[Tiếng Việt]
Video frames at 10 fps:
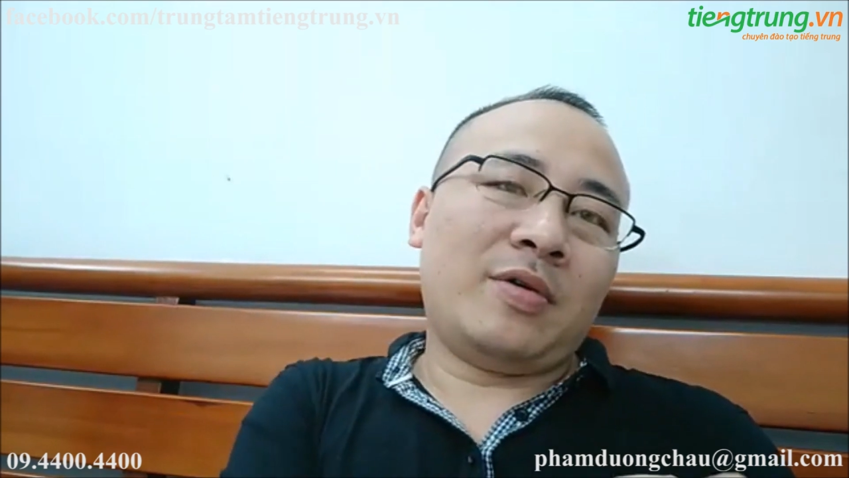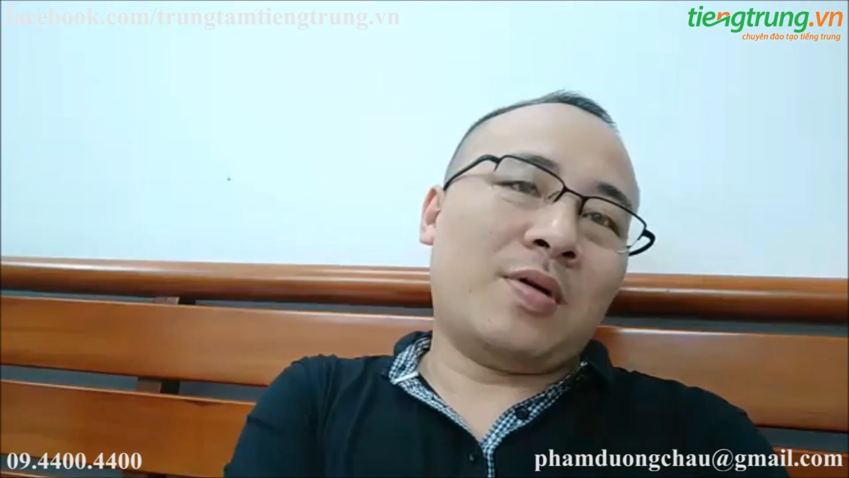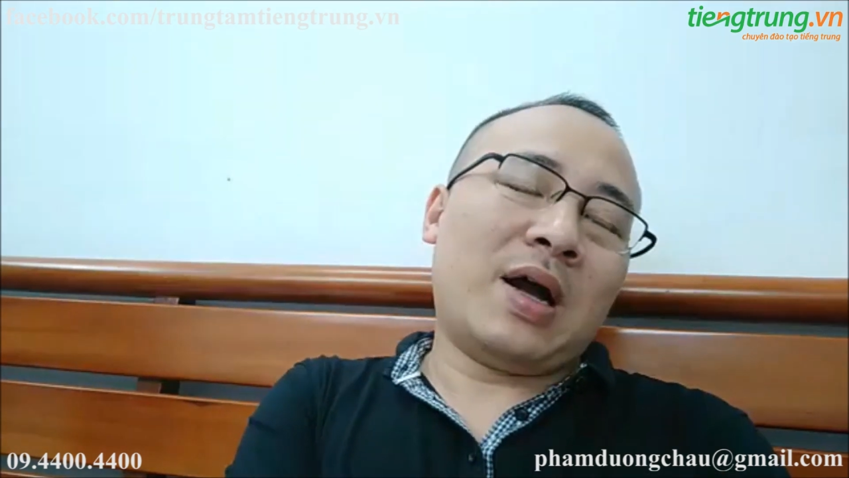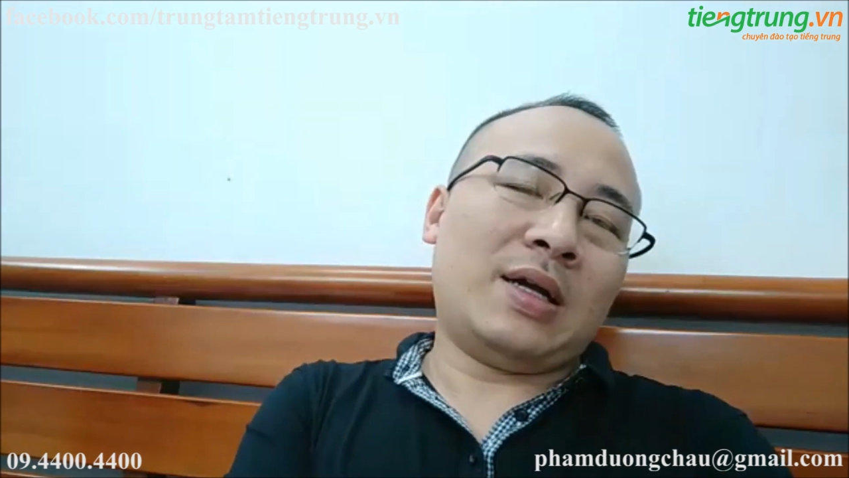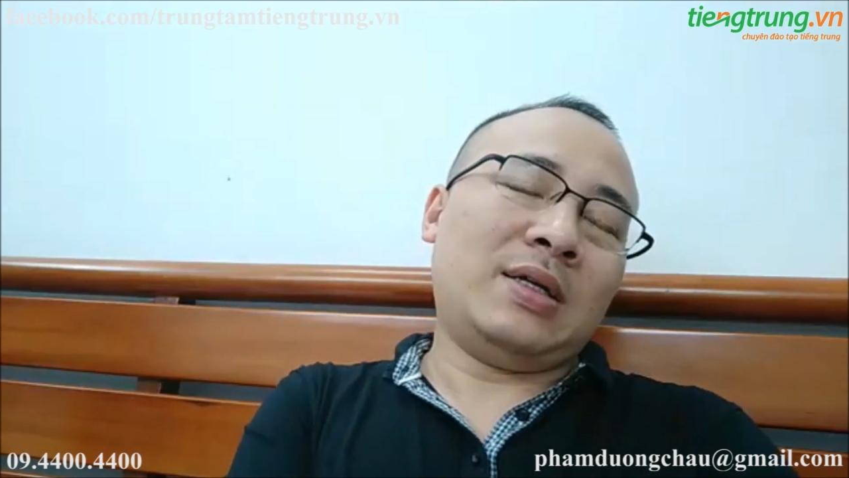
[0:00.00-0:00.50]

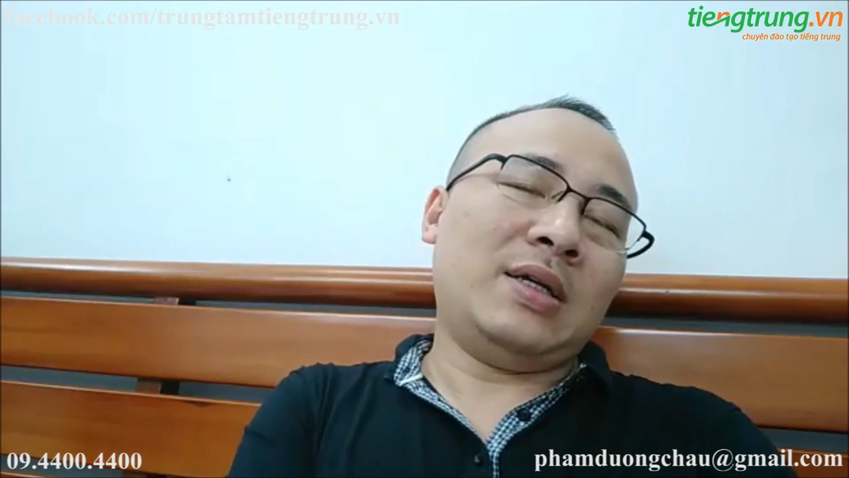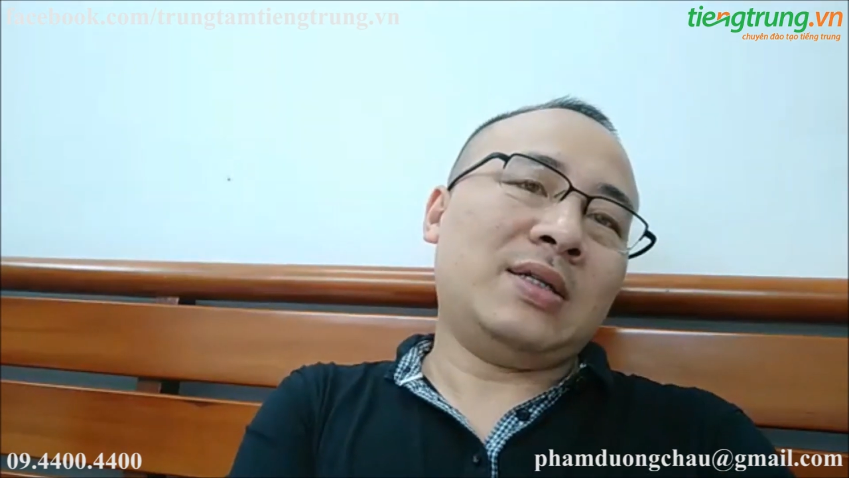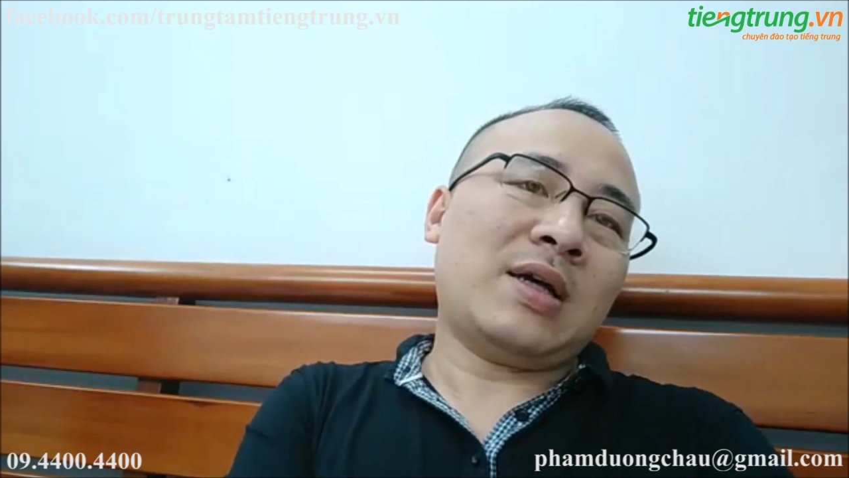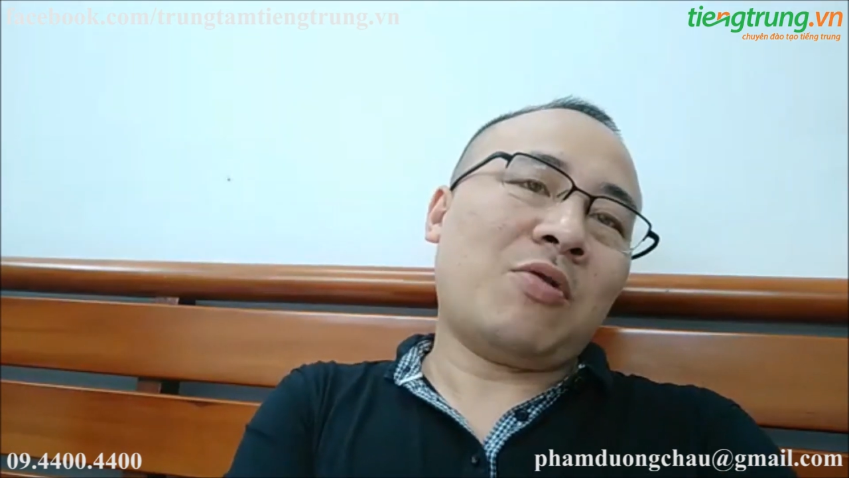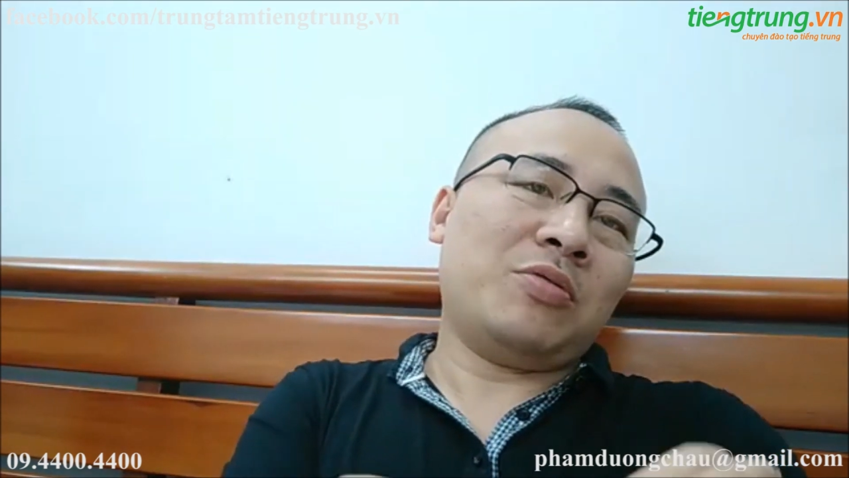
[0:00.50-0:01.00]
loại
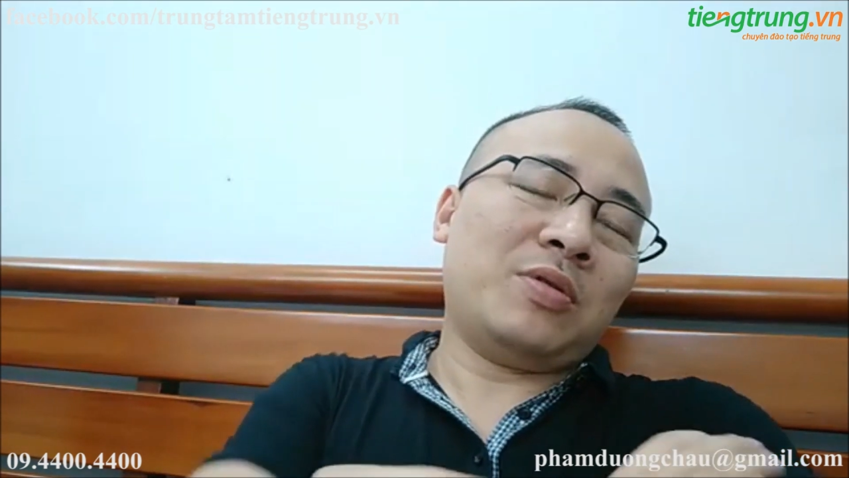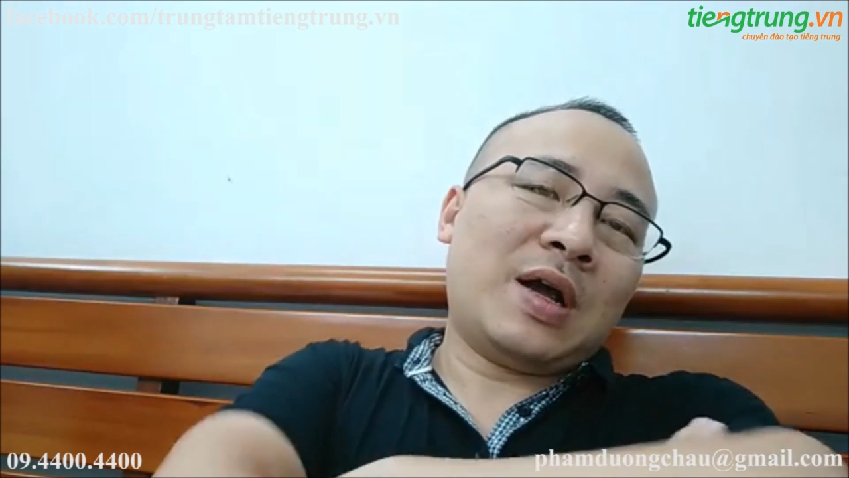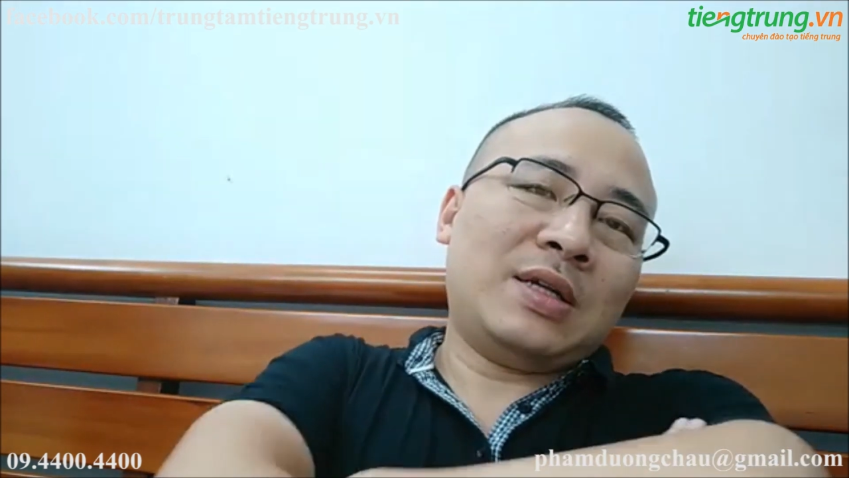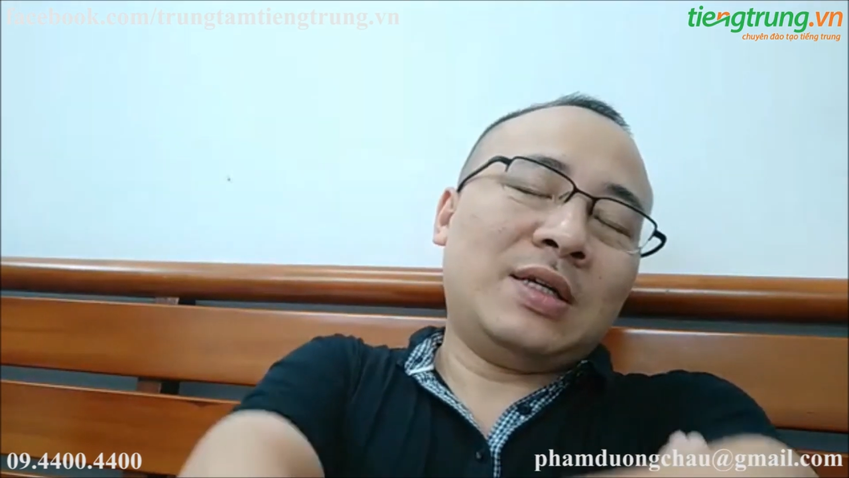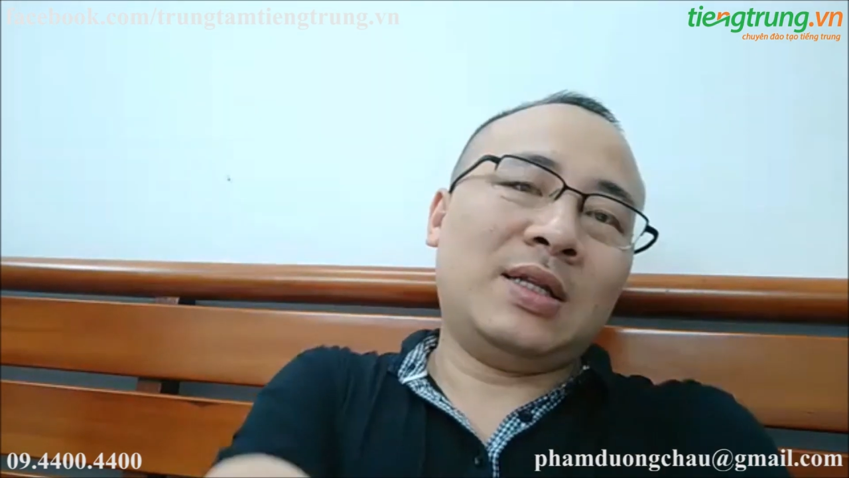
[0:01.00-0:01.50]
nhân rau,
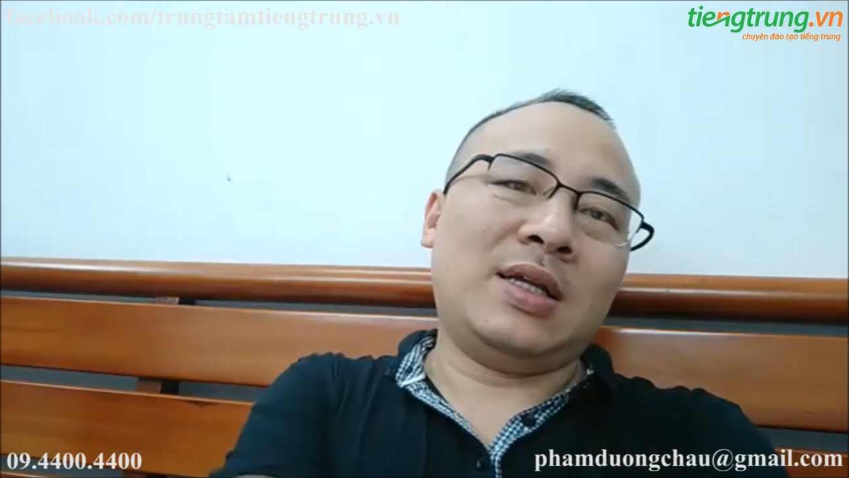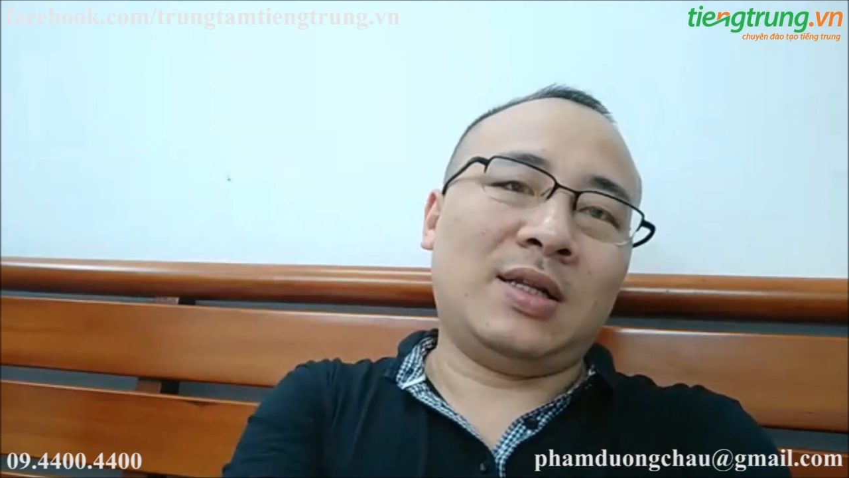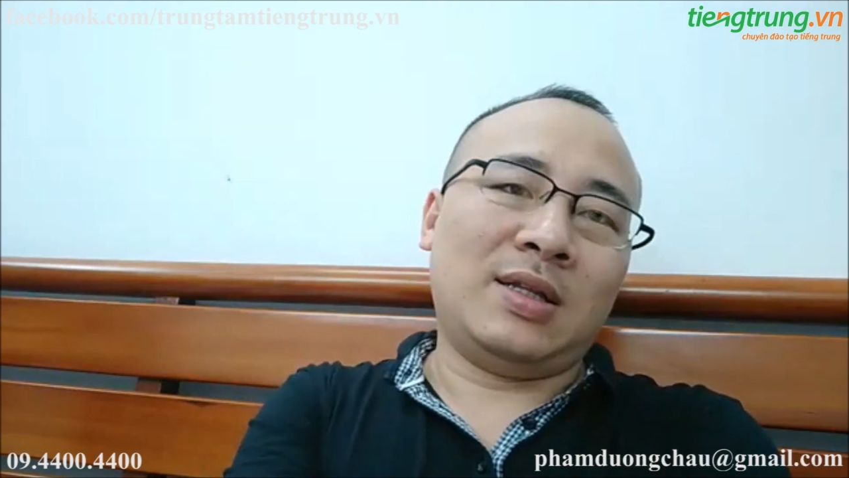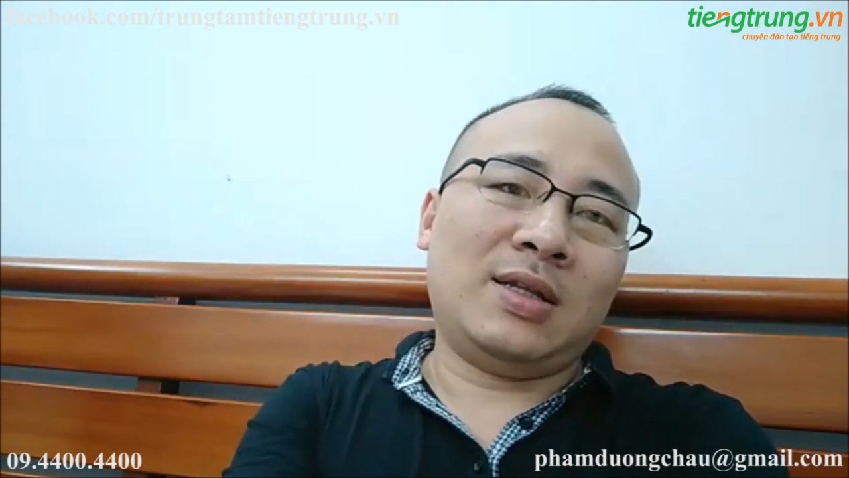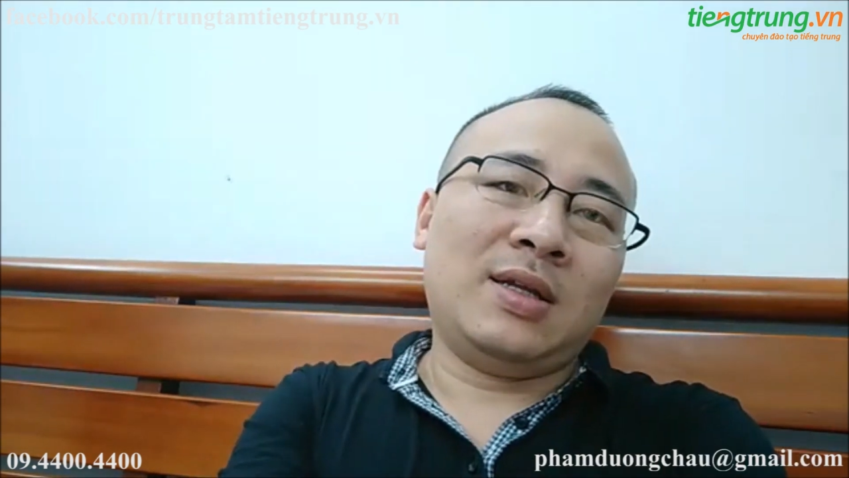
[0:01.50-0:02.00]
loại nhân thịt.